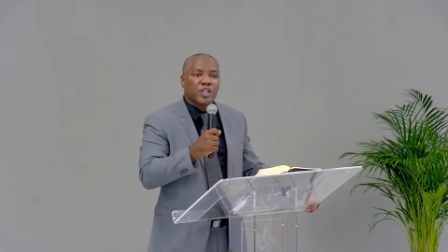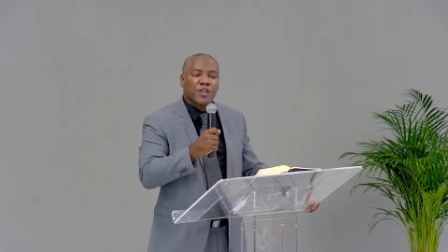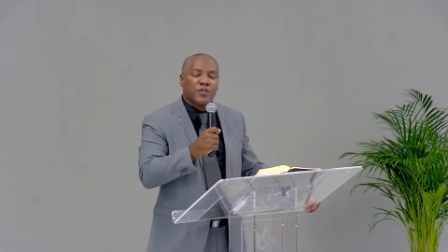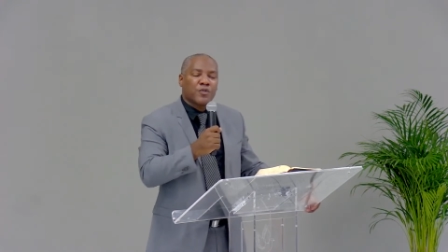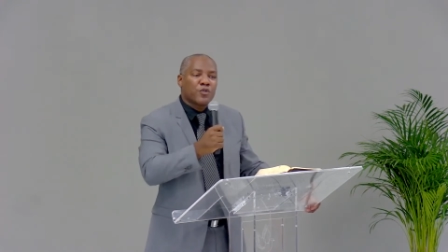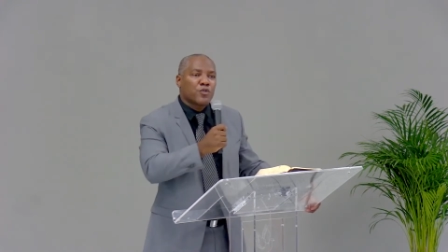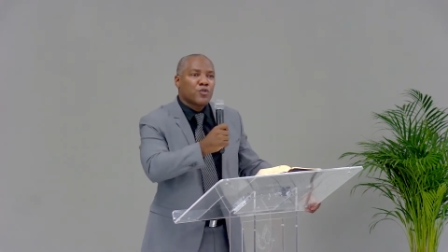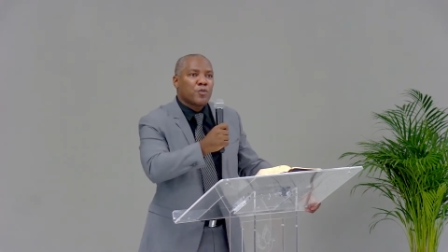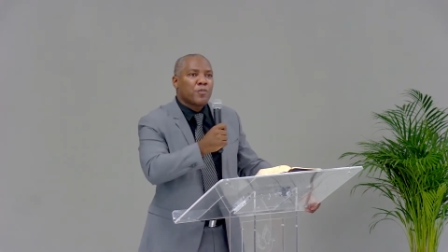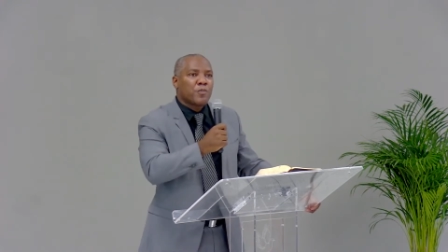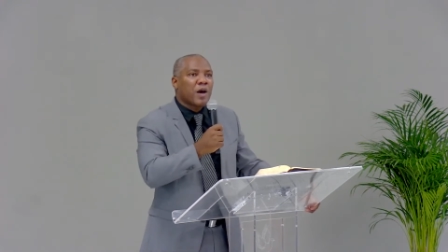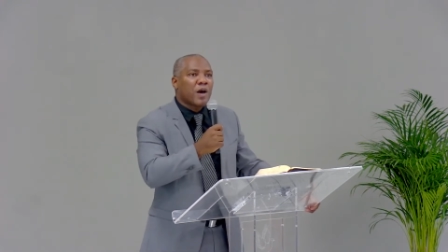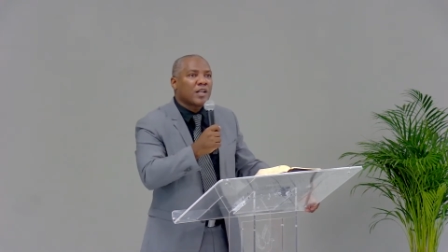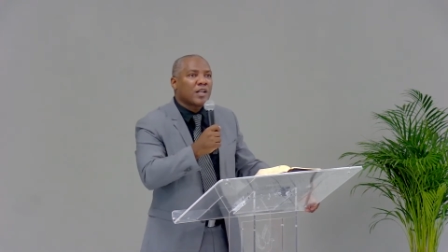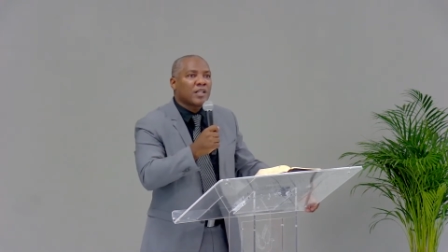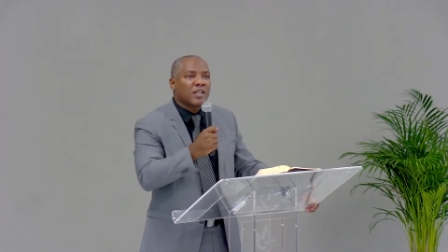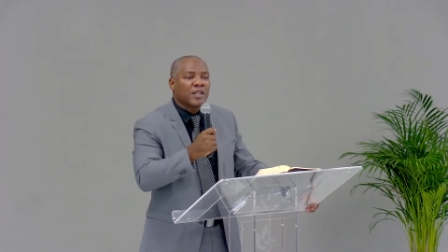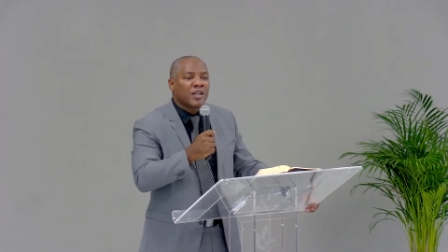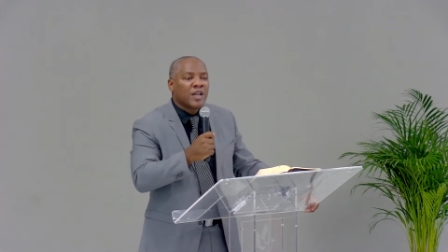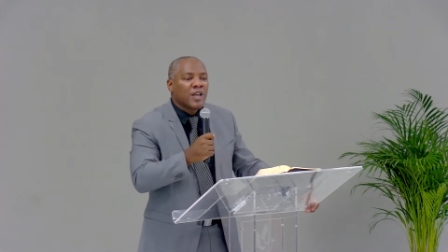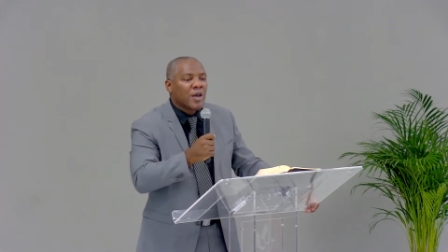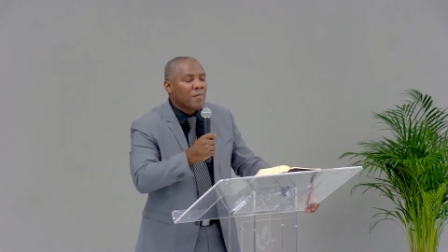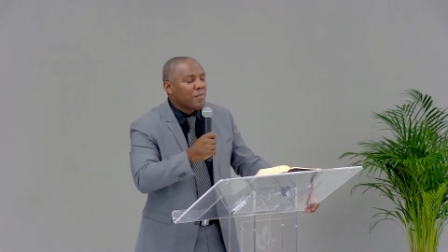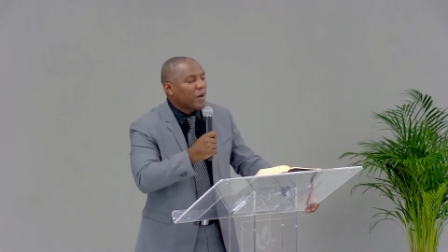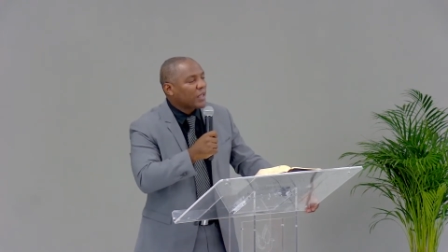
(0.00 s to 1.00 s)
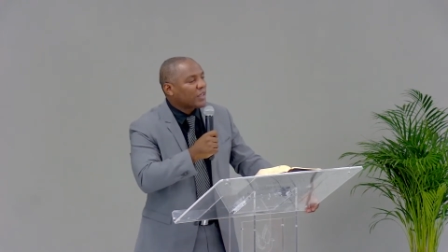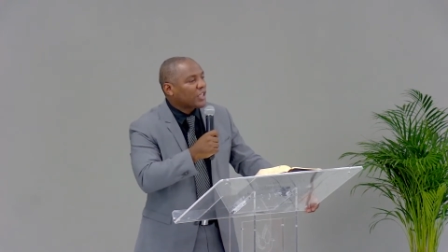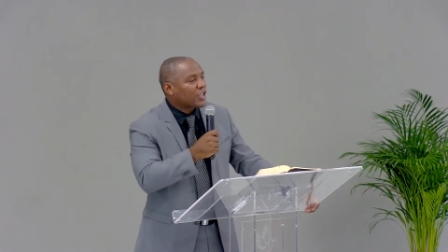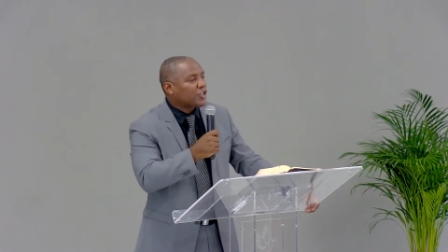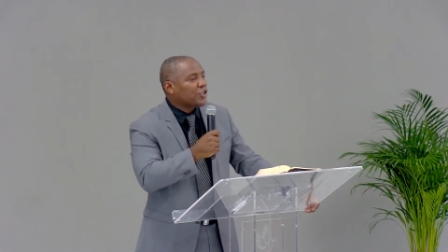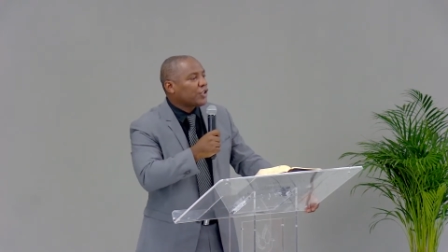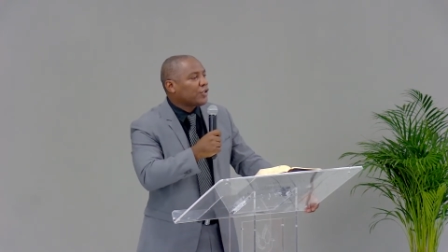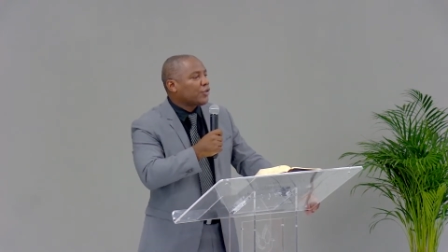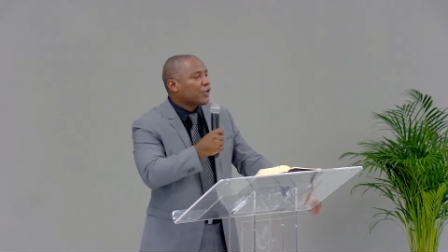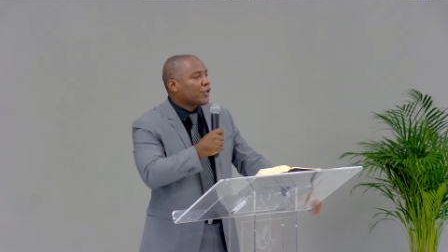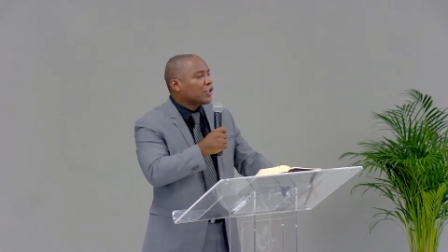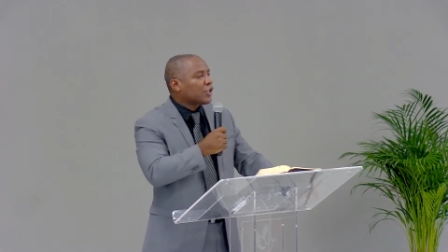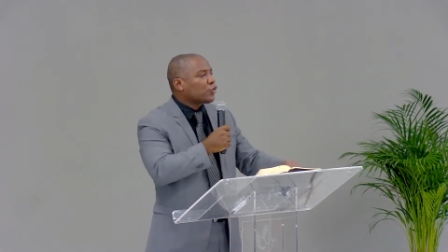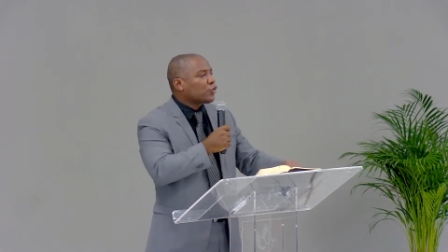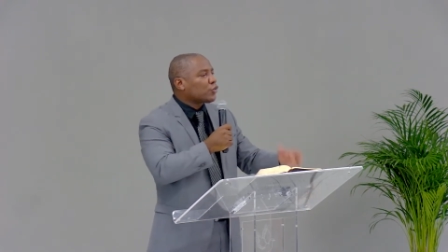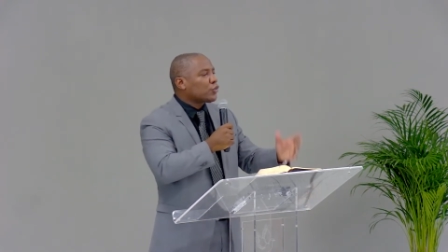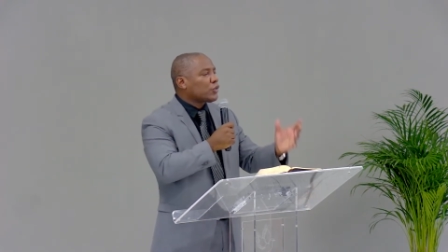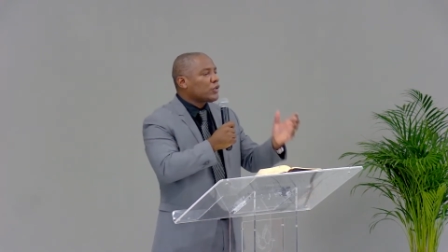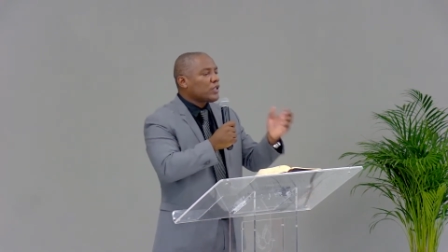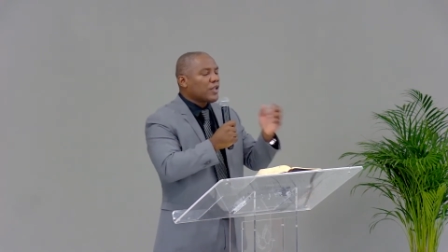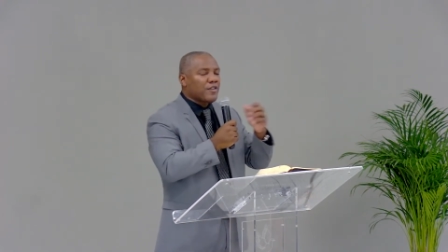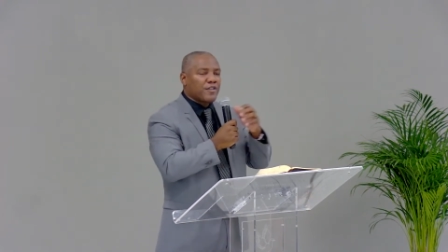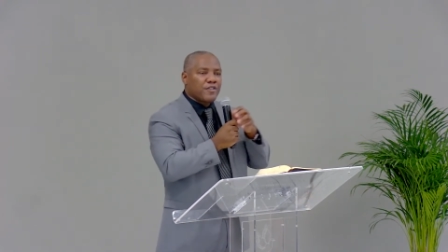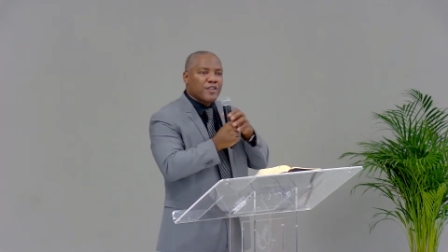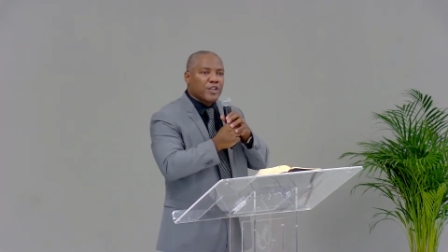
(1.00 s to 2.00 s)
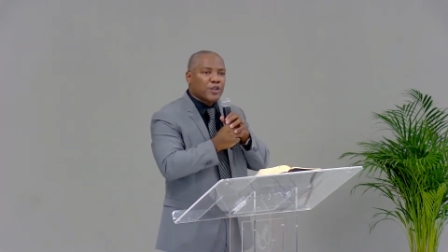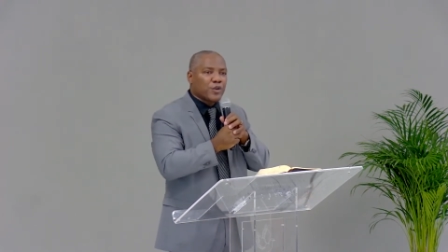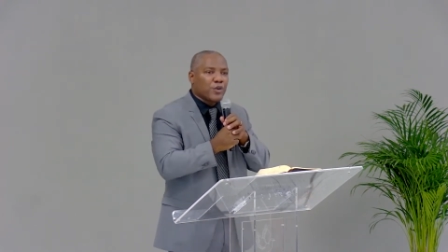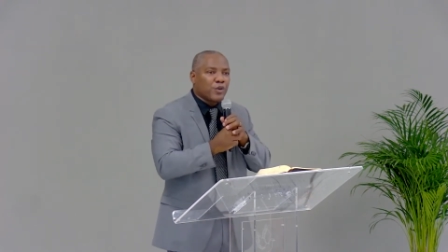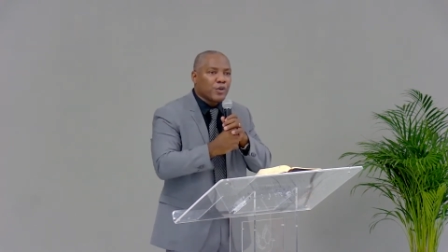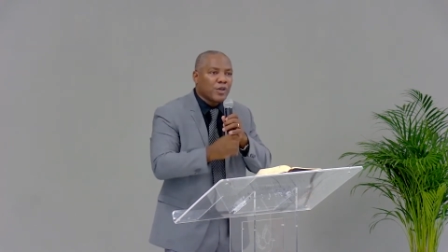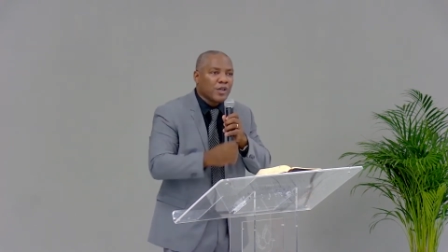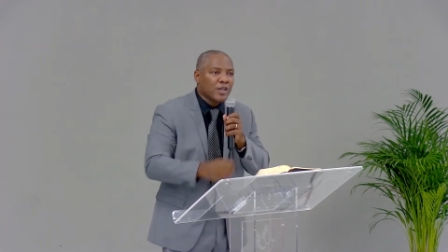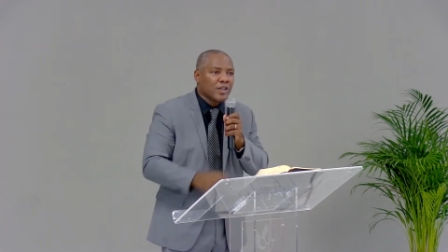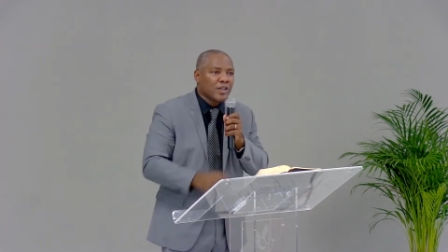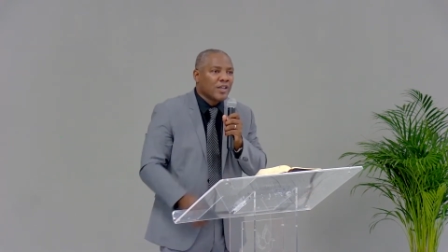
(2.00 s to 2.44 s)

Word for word: Vous lui parlez, partagez de quelque chose que vous avez vécu,